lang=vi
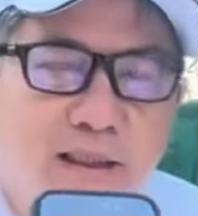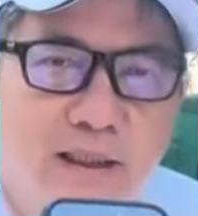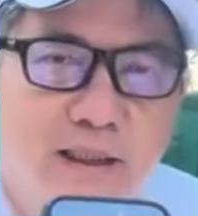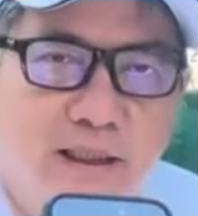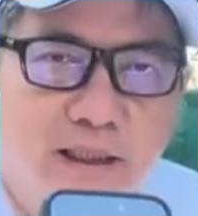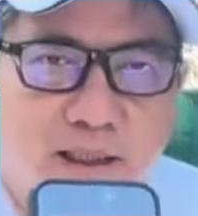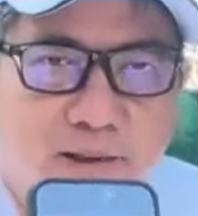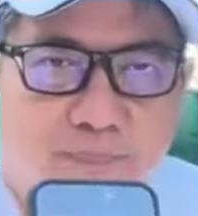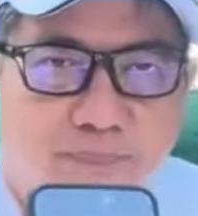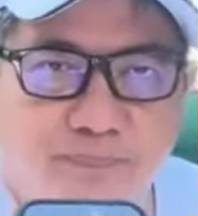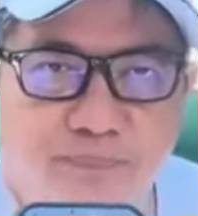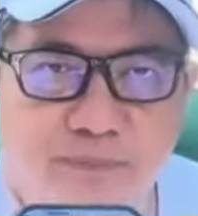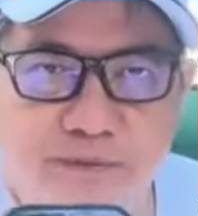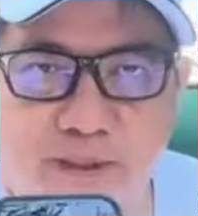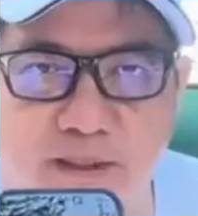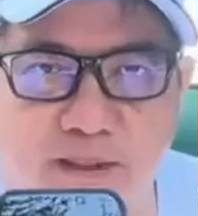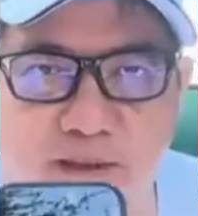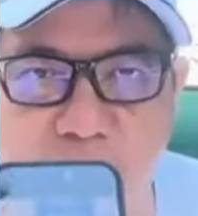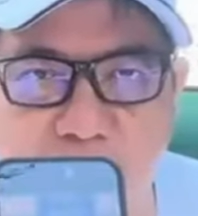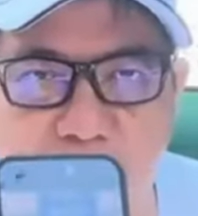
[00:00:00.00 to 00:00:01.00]
này nè,
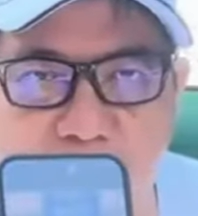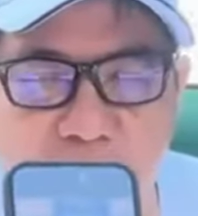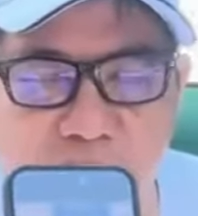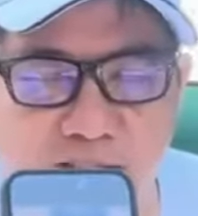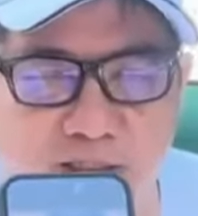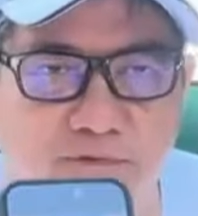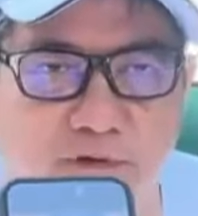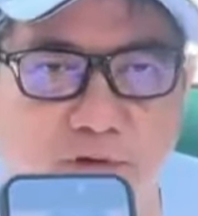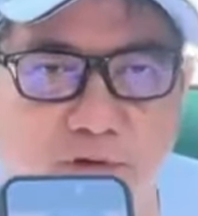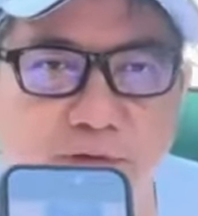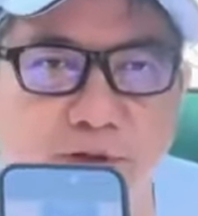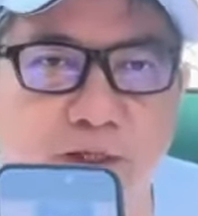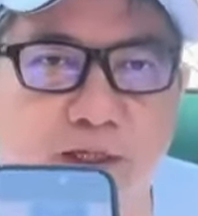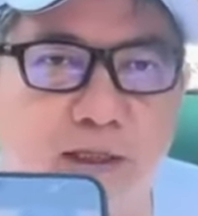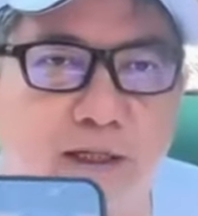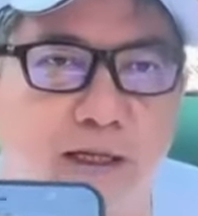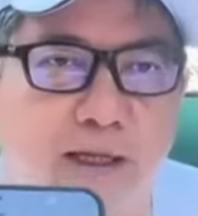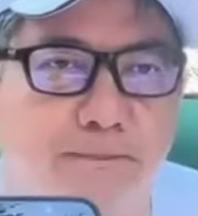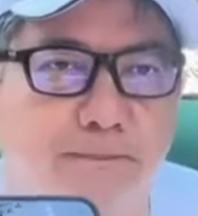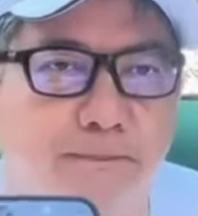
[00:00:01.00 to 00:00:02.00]
sau lưng có chính phủ Việt
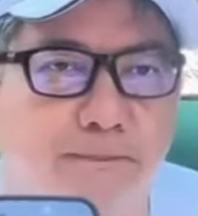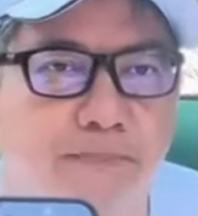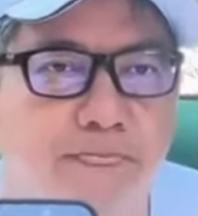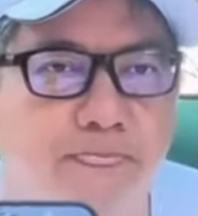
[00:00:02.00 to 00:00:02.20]
Nam,